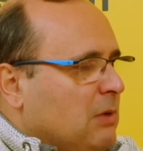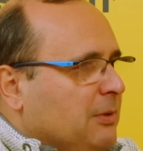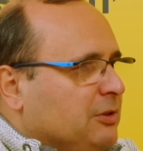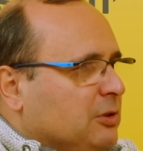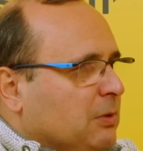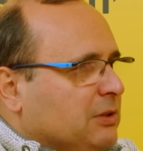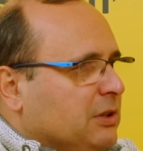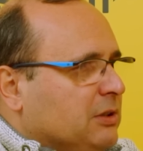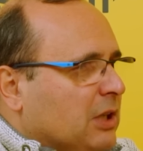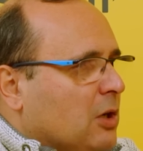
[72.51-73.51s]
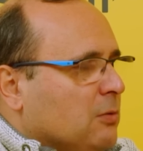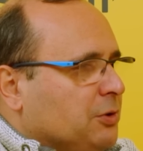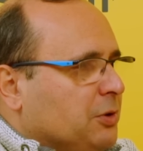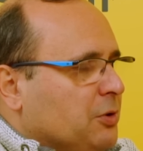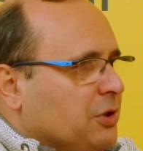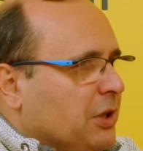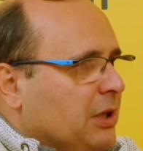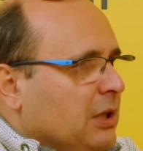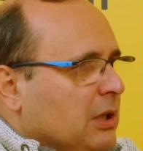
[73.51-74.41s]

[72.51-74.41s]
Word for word: Mamy sytuację taką o to, że...